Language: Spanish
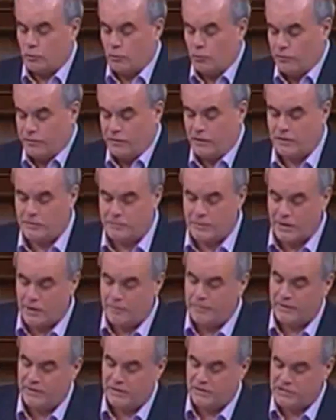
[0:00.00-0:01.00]
e introduce
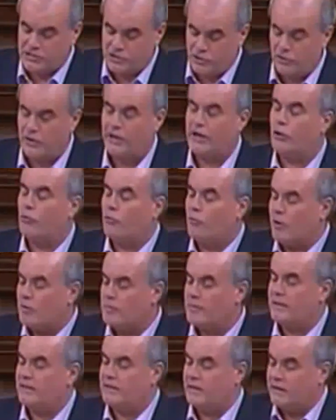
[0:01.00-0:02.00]
además la pretensión
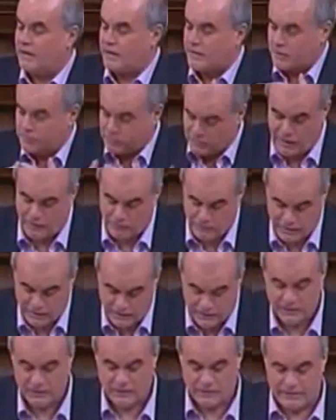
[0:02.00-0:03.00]
igualmente
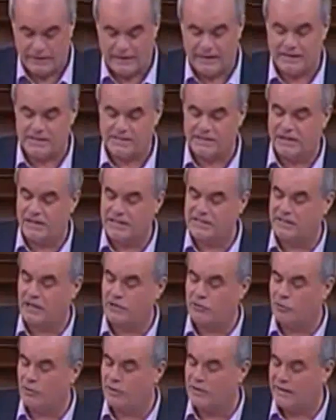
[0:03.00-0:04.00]
inaceptable de que se
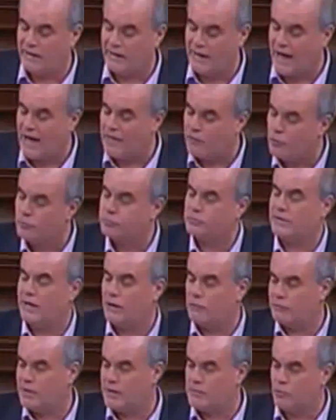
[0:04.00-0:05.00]
el Estado el que
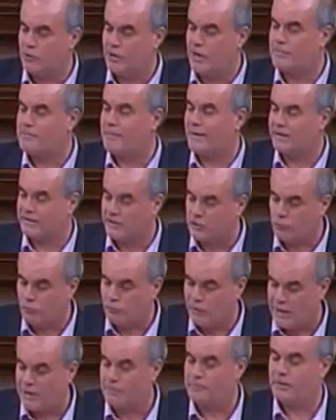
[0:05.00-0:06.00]
adopta una moral
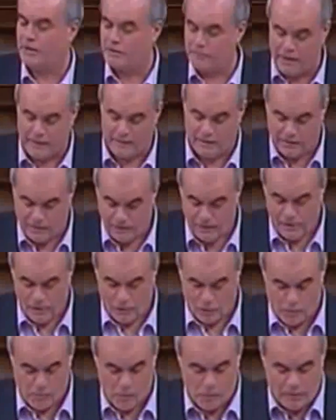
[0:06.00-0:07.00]
particular
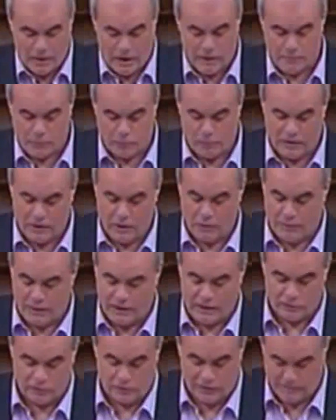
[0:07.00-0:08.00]
privada como moral
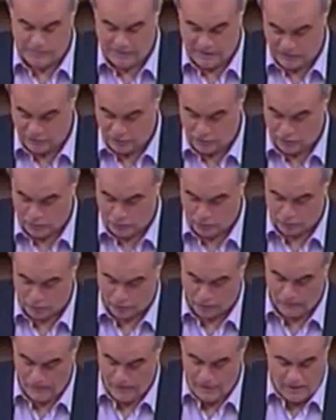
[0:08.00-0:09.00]
pública obligatoria para todo
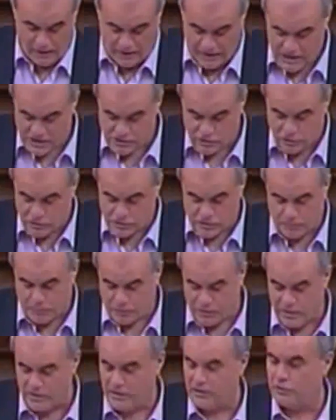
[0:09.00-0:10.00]
el mundo. Y eso
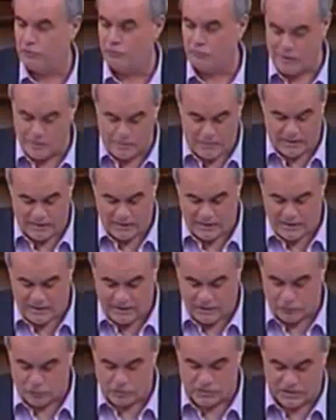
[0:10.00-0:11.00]
no se puede de ninguna
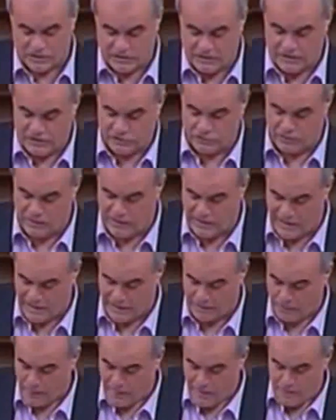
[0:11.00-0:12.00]
manera ni consentir ni
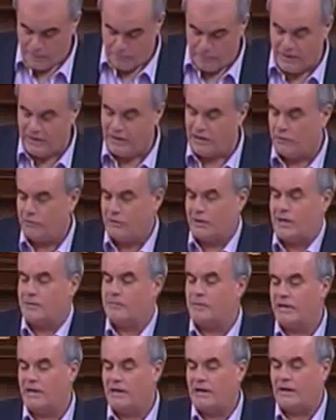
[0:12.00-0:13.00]
tolerar. Miren,
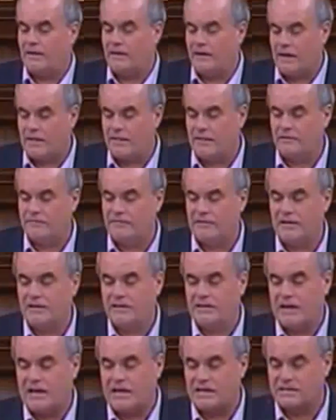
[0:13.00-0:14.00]
la única manera de
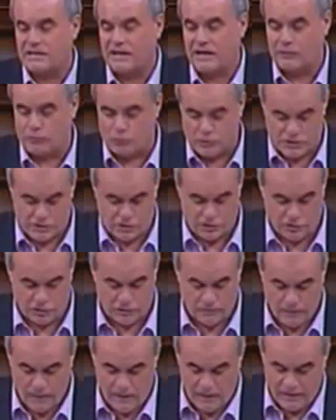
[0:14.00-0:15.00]
hacer frente a esta
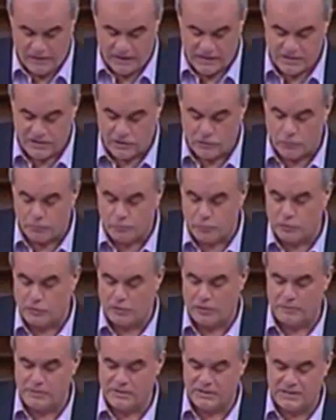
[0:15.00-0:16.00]
cuestión es desde
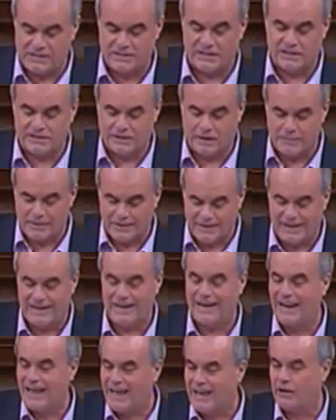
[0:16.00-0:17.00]
un punto de vista
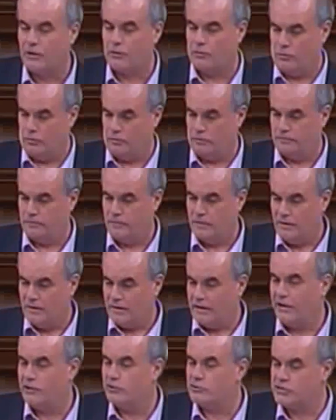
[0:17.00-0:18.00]
estrictamente laico
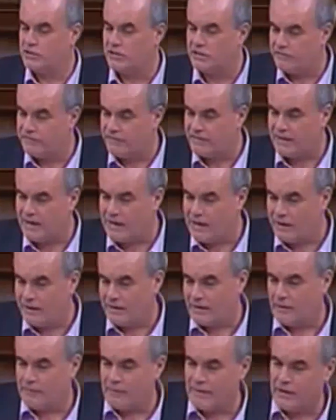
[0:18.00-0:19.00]
que no
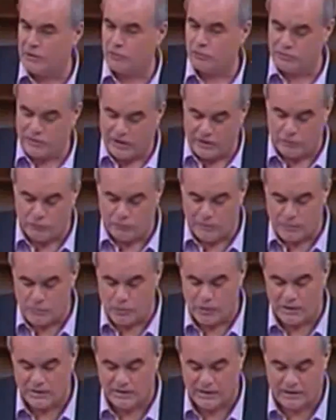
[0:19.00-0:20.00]
significa que vaya contra
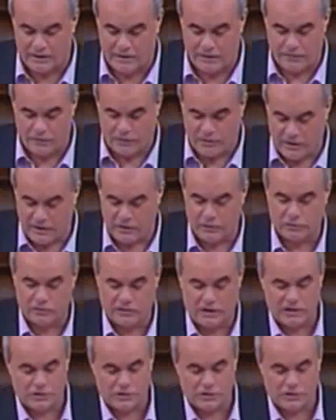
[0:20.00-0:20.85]
ninguna moral tradicional